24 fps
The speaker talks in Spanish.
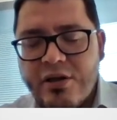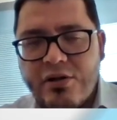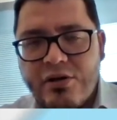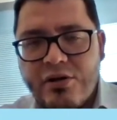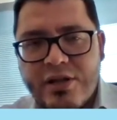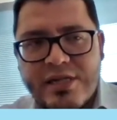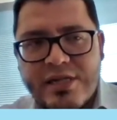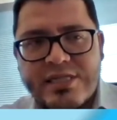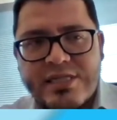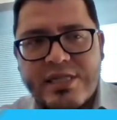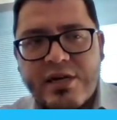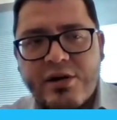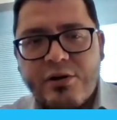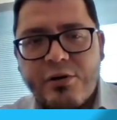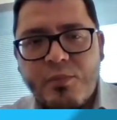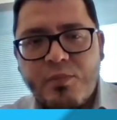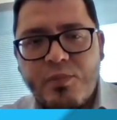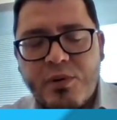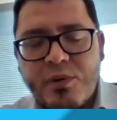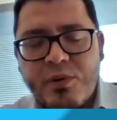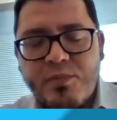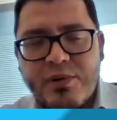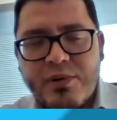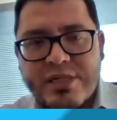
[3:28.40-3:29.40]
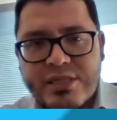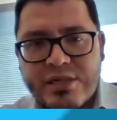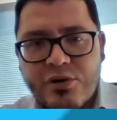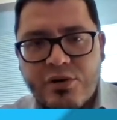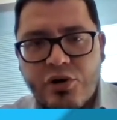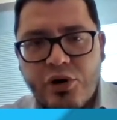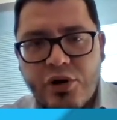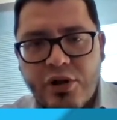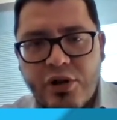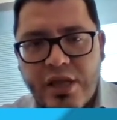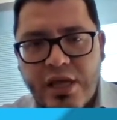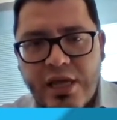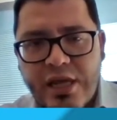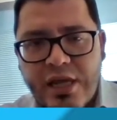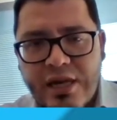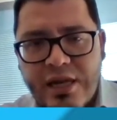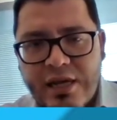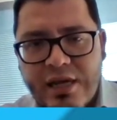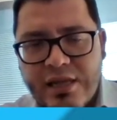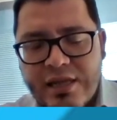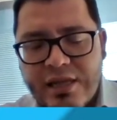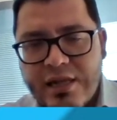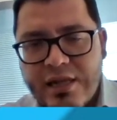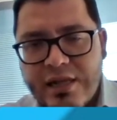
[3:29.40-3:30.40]
donde este grupo pues
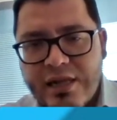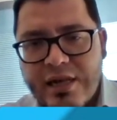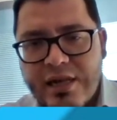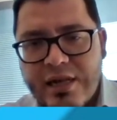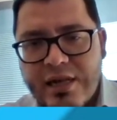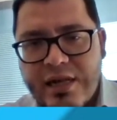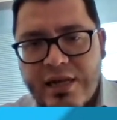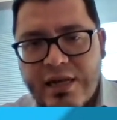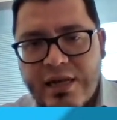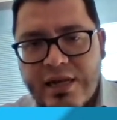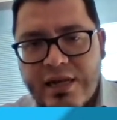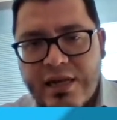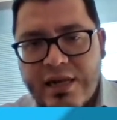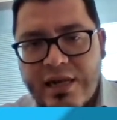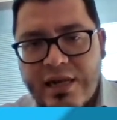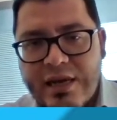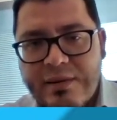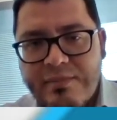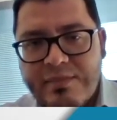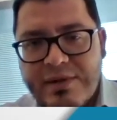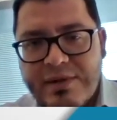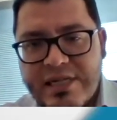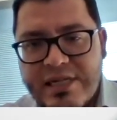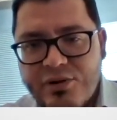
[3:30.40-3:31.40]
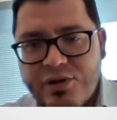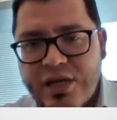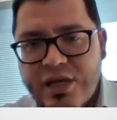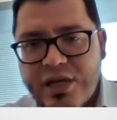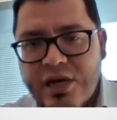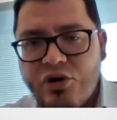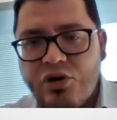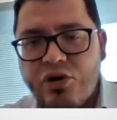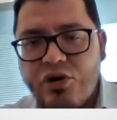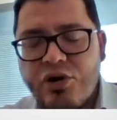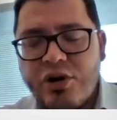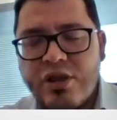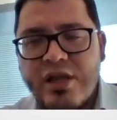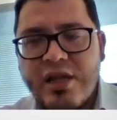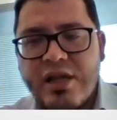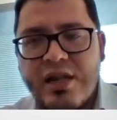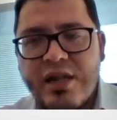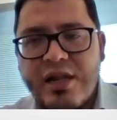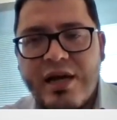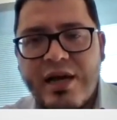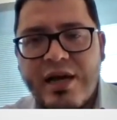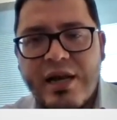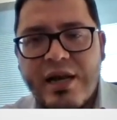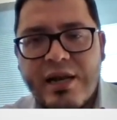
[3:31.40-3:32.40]
coordina, tiene la misión de
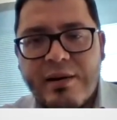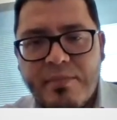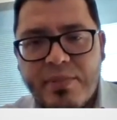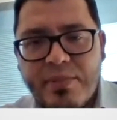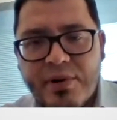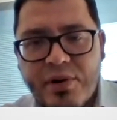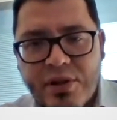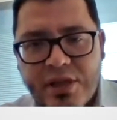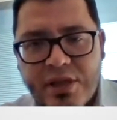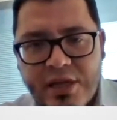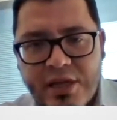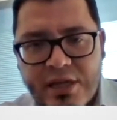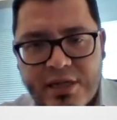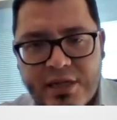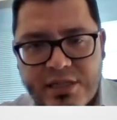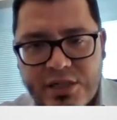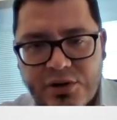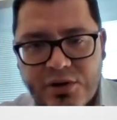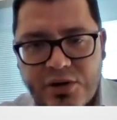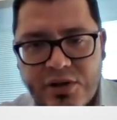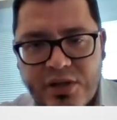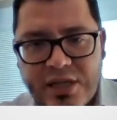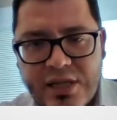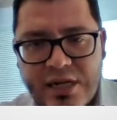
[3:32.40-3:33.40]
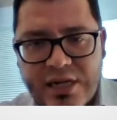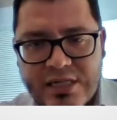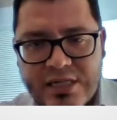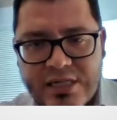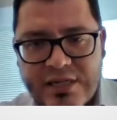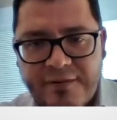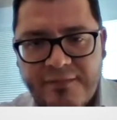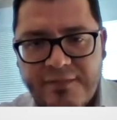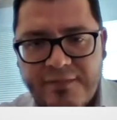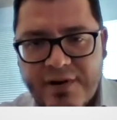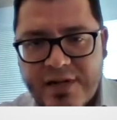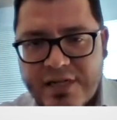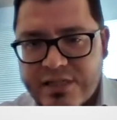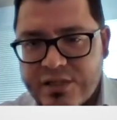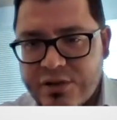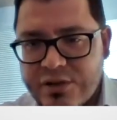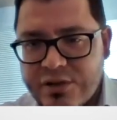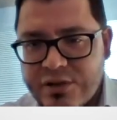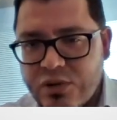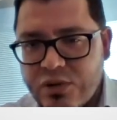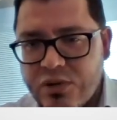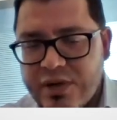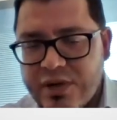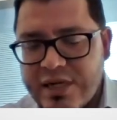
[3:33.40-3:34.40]
coordinar la protección de las
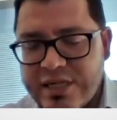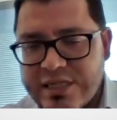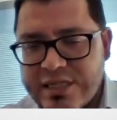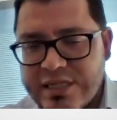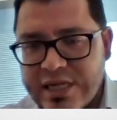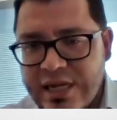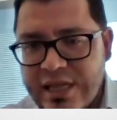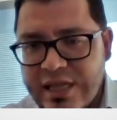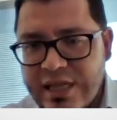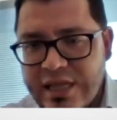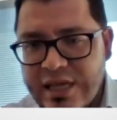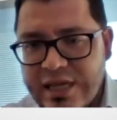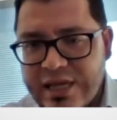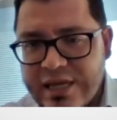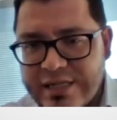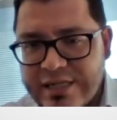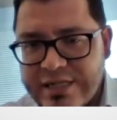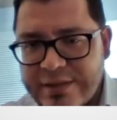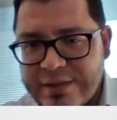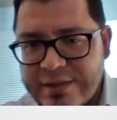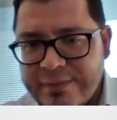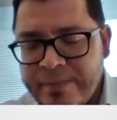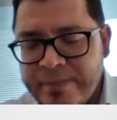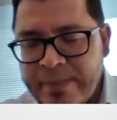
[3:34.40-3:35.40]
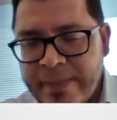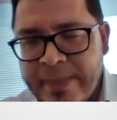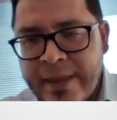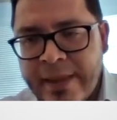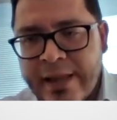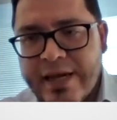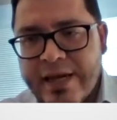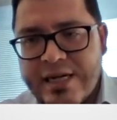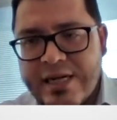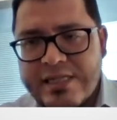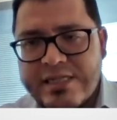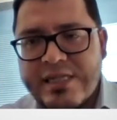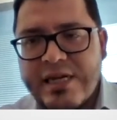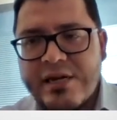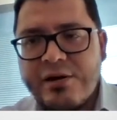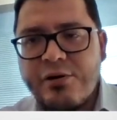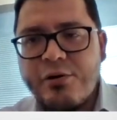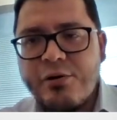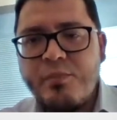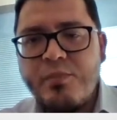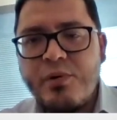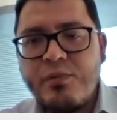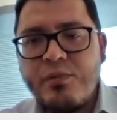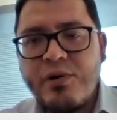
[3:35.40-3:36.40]
infraestructuras críticas. Este
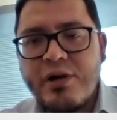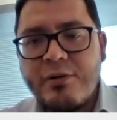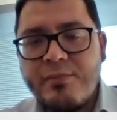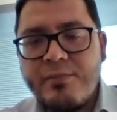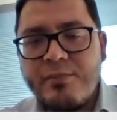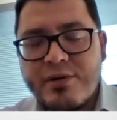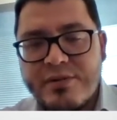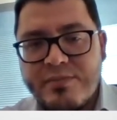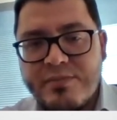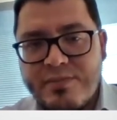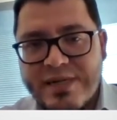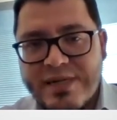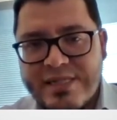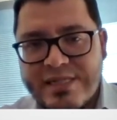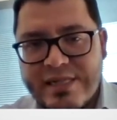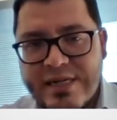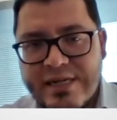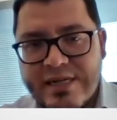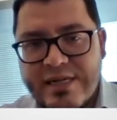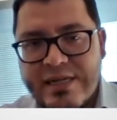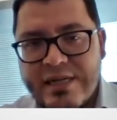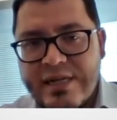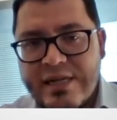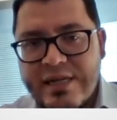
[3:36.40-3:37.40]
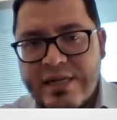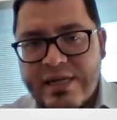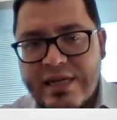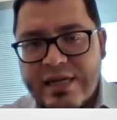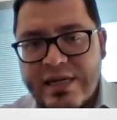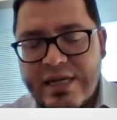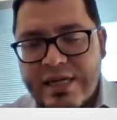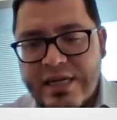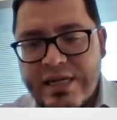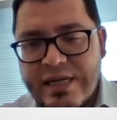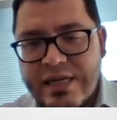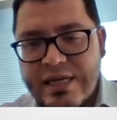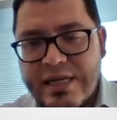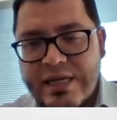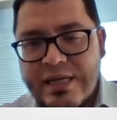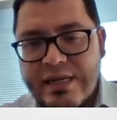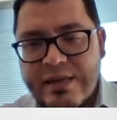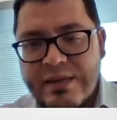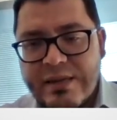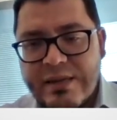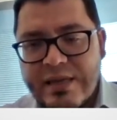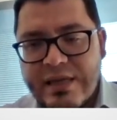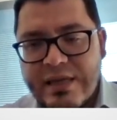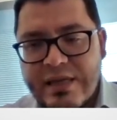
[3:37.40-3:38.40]
grupo, bueno, pues pasa
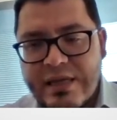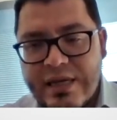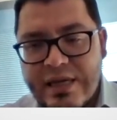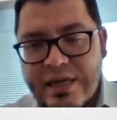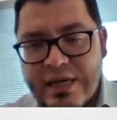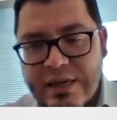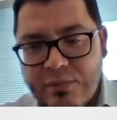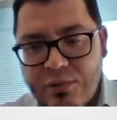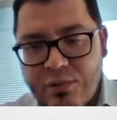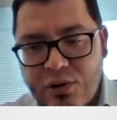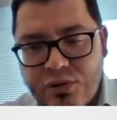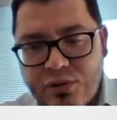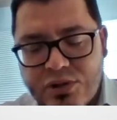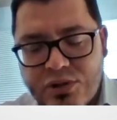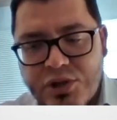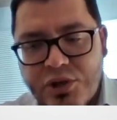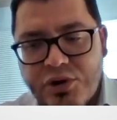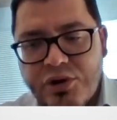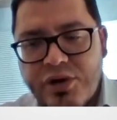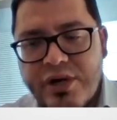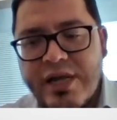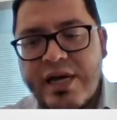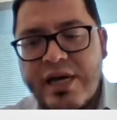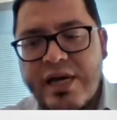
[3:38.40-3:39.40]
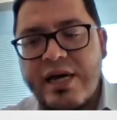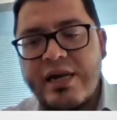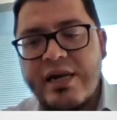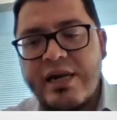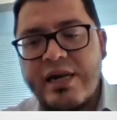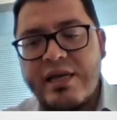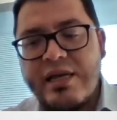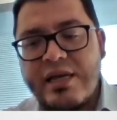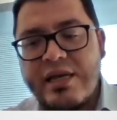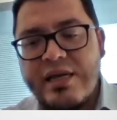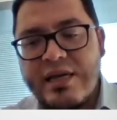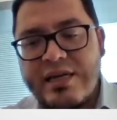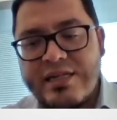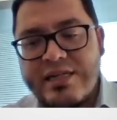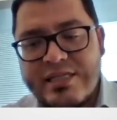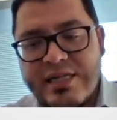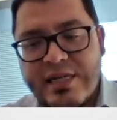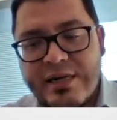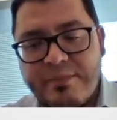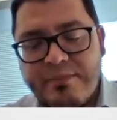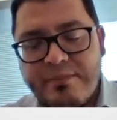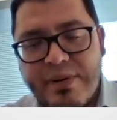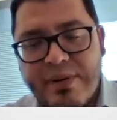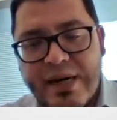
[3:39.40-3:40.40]
eh, eh, a evolucionar y a
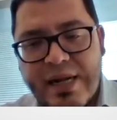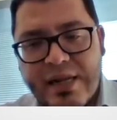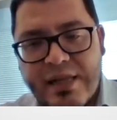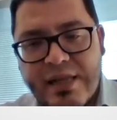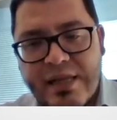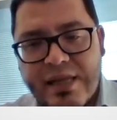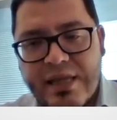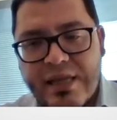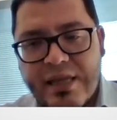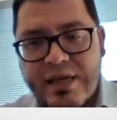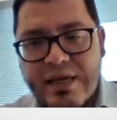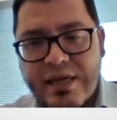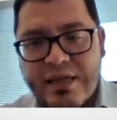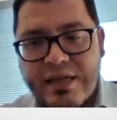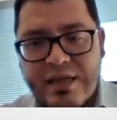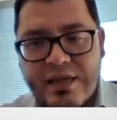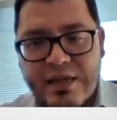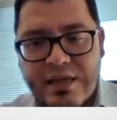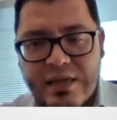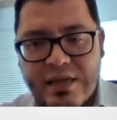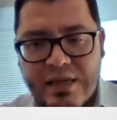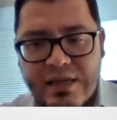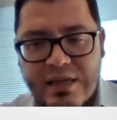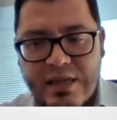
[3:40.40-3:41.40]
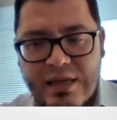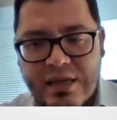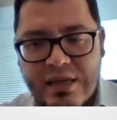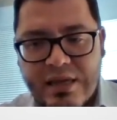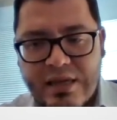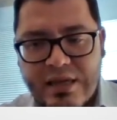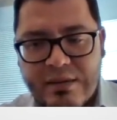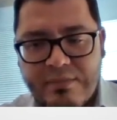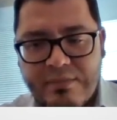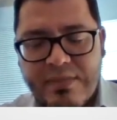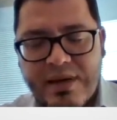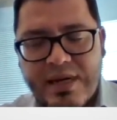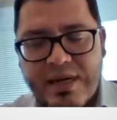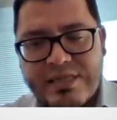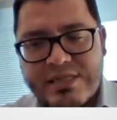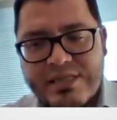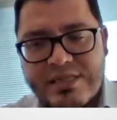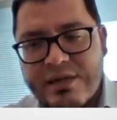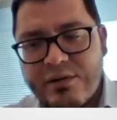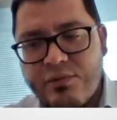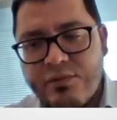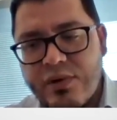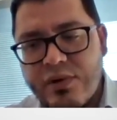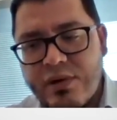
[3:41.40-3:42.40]
ser parte de, más
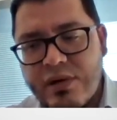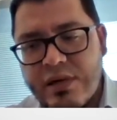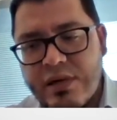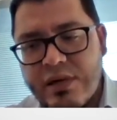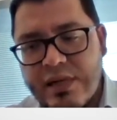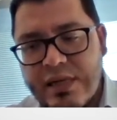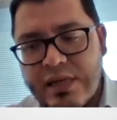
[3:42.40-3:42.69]
de un